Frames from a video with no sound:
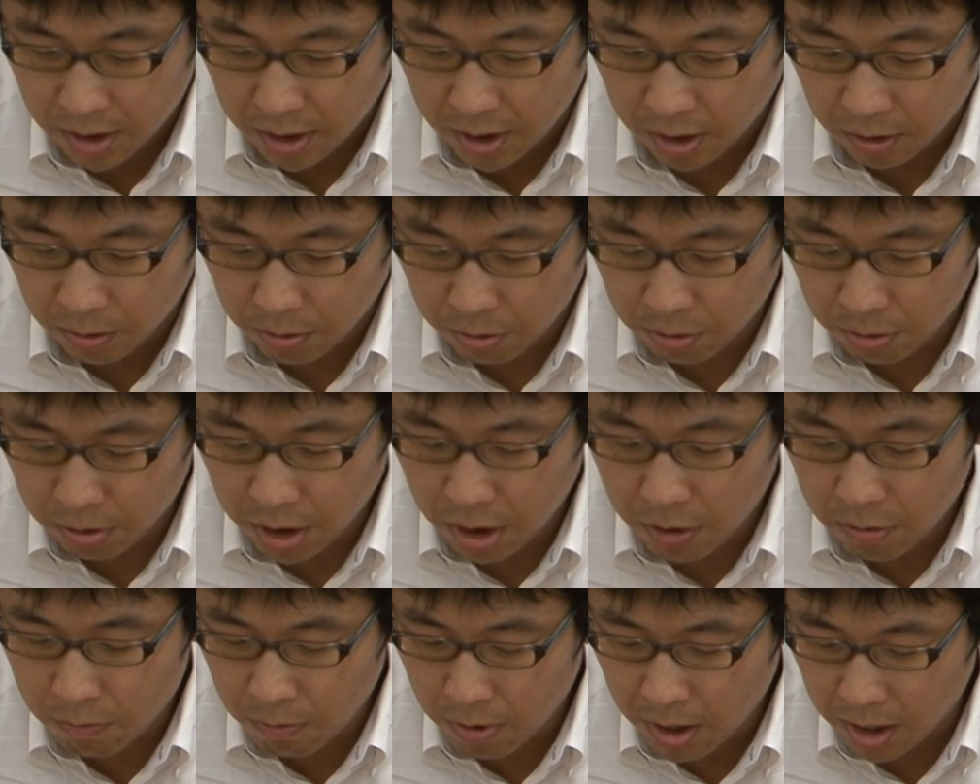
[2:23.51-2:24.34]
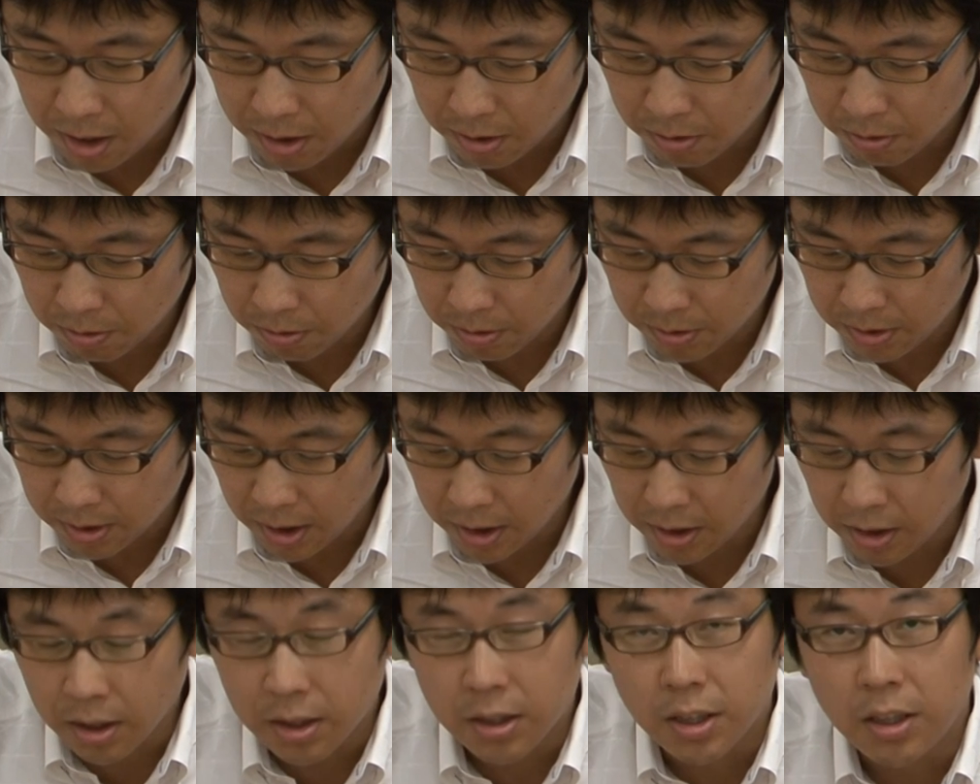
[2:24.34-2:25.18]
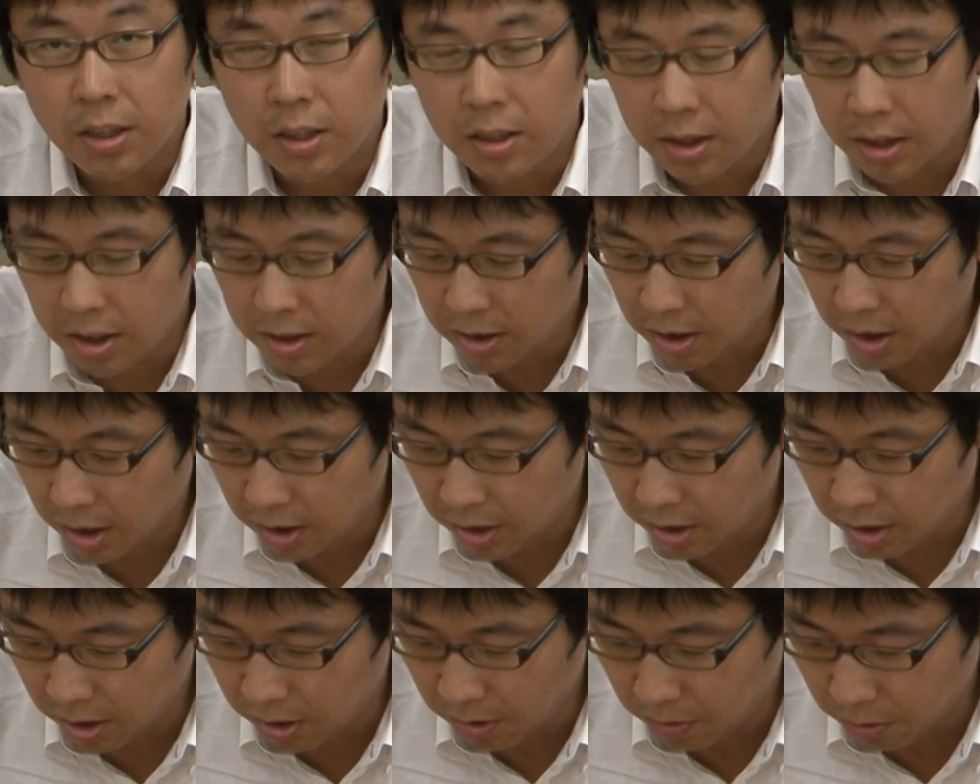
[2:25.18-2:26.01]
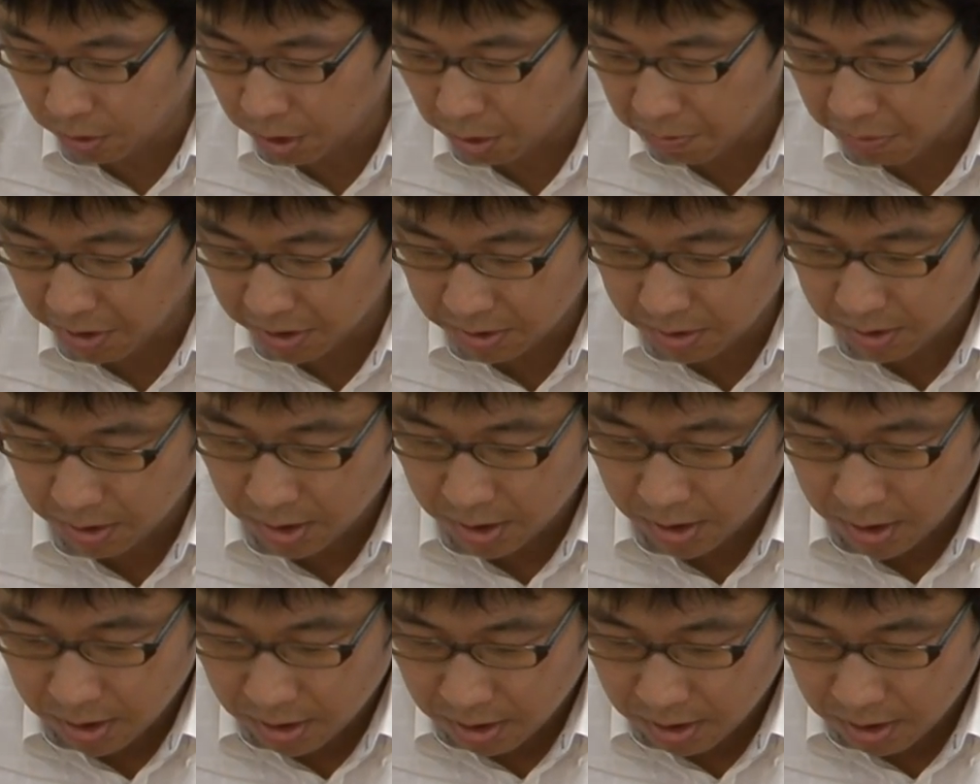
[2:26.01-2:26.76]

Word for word: えー、この件は労災が認定されております。